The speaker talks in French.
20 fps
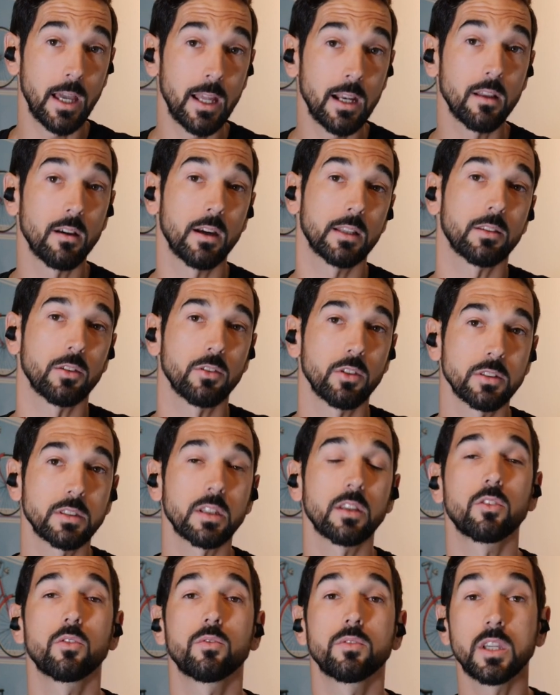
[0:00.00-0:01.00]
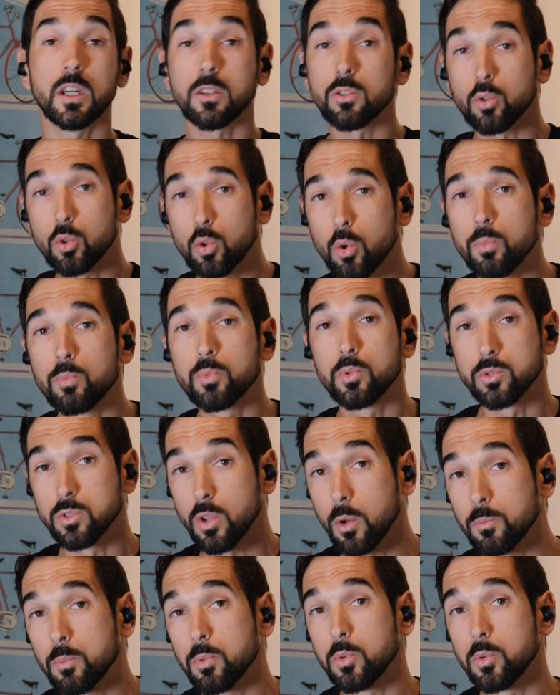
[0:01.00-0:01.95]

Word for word: elle, a tendance à devenir de plus en